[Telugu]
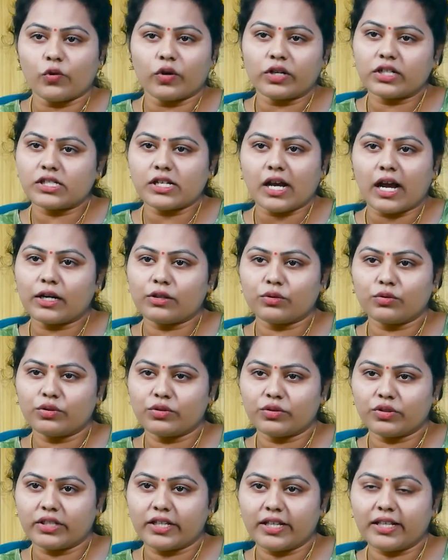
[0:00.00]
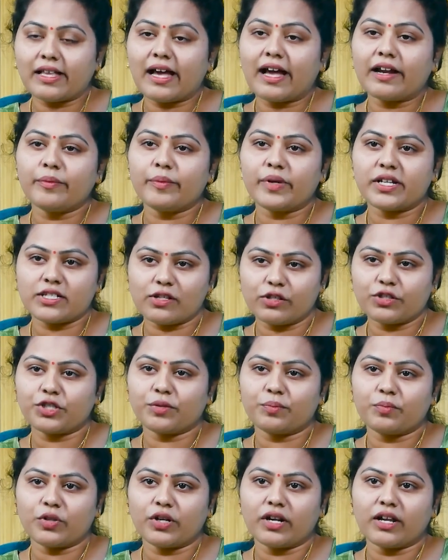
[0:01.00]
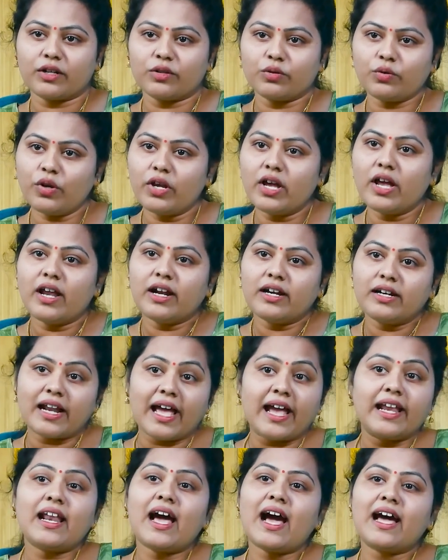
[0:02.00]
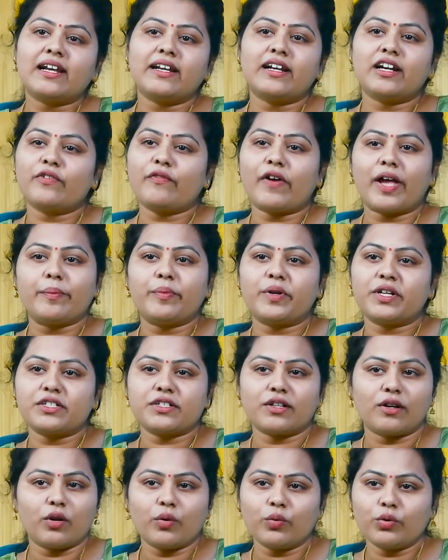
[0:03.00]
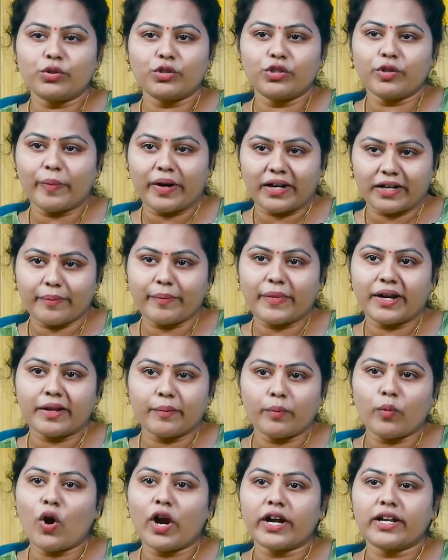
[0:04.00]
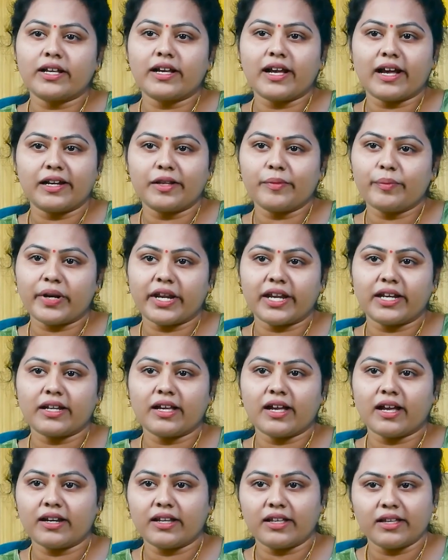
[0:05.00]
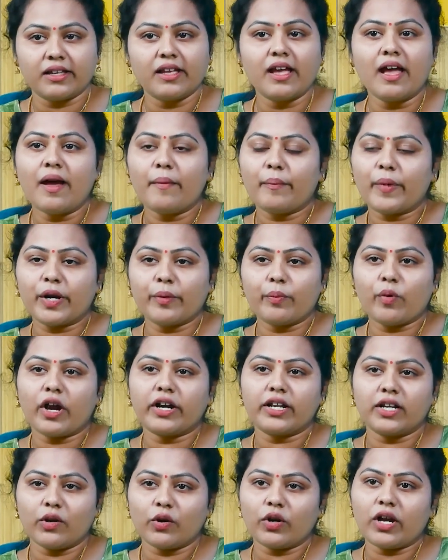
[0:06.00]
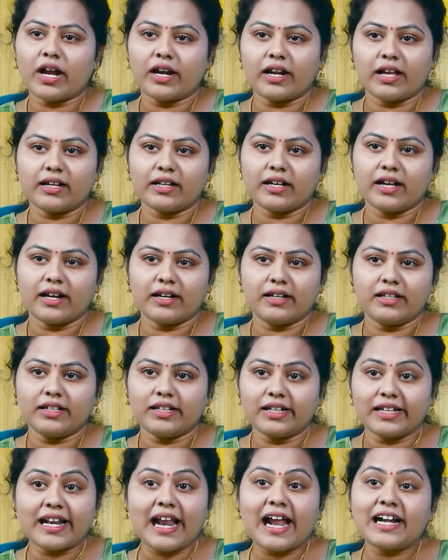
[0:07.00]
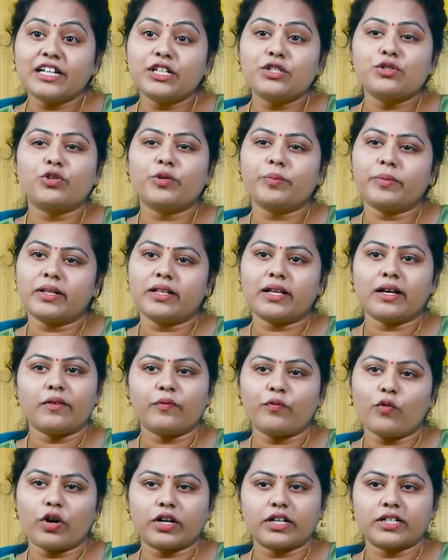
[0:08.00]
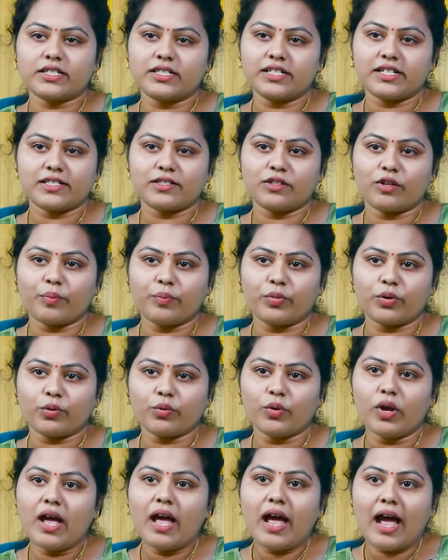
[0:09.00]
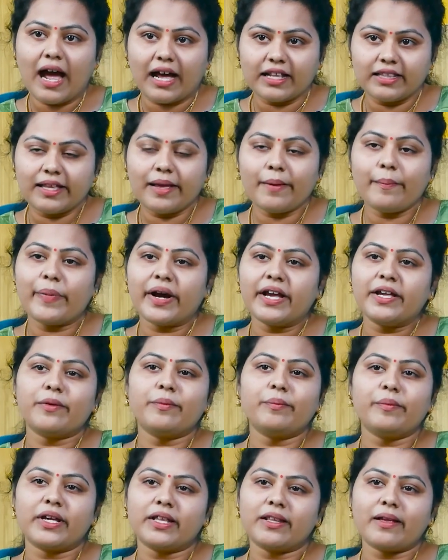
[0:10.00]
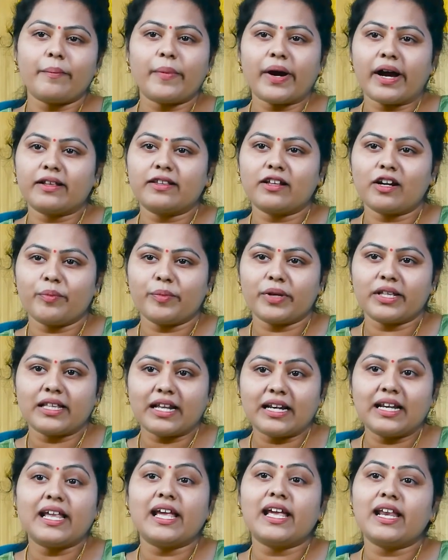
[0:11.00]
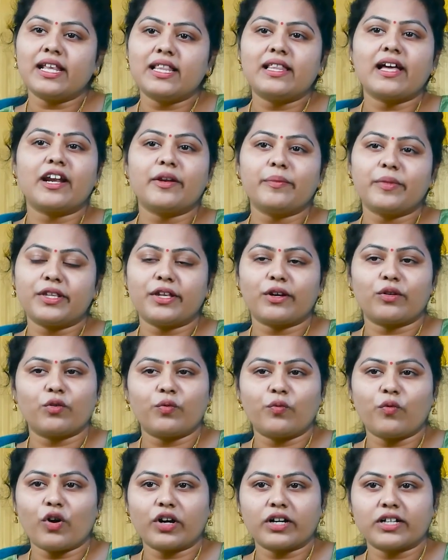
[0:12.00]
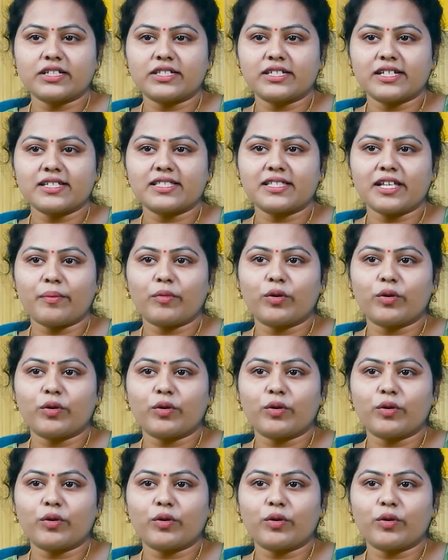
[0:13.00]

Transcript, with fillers: ఒక చార్ట్ ఉంటుంది దాని బేస్లో చెప్తున్నాను నైన్ హండ్రెడ్ వైబ్రేషన్లో ఉంటుంది అన్నమాట మన బాడీ కానీ బ్రెయిన్ కానీ మన బాడీలో కణాలు కానీ గ్రాటిట్యూడ్ మీద ఫోకస్ చేసినప్పుడు అదే భయం మీద బాధల మీద లేని దాని మీద ఎక్కువ ఫోకస్ చేస్తే